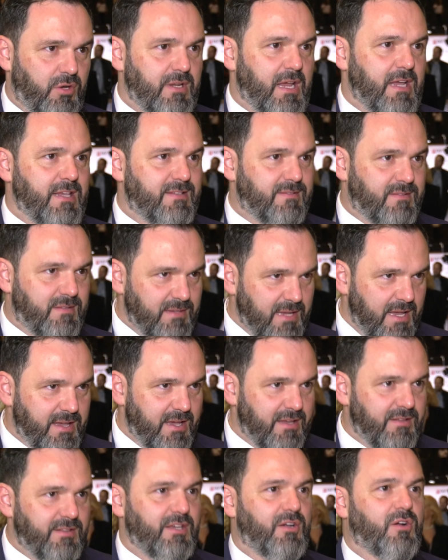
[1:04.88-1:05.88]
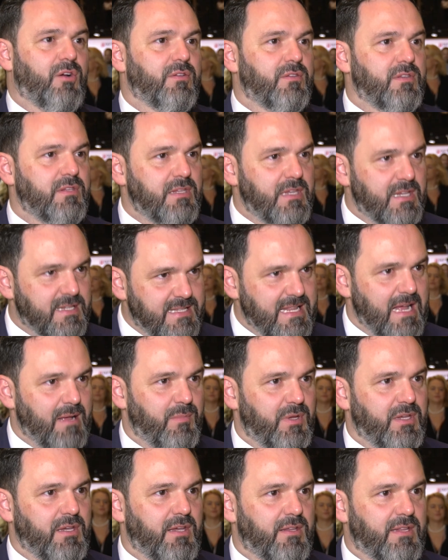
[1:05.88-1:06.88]
ona istnieje, tylko nie
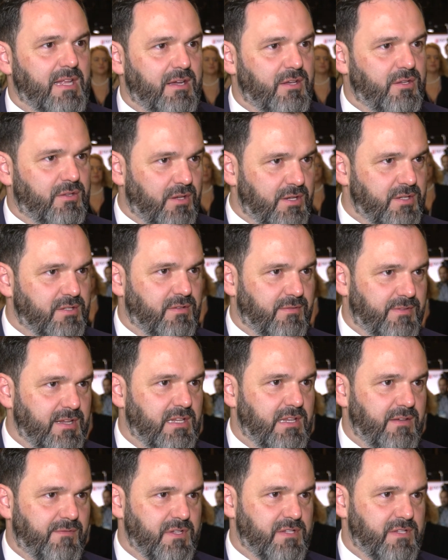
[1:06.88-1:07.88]
znamy jej, tak? I to jest to wielkie